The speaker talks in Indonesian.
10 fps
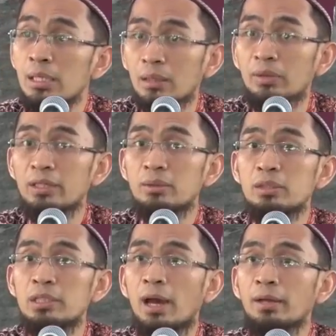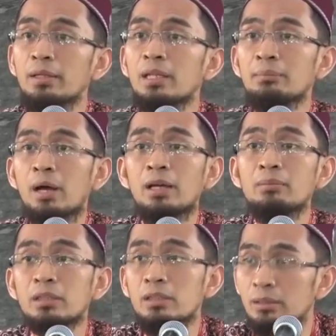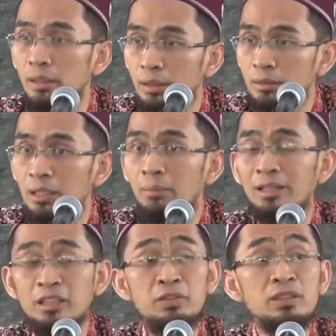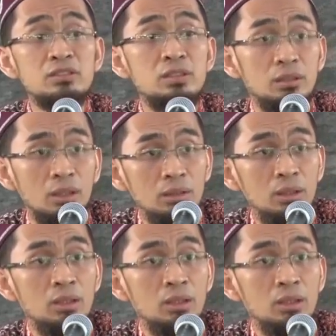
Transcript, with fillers: Karena itu tidak ada dalam agama kita, dalam aktivitas kita,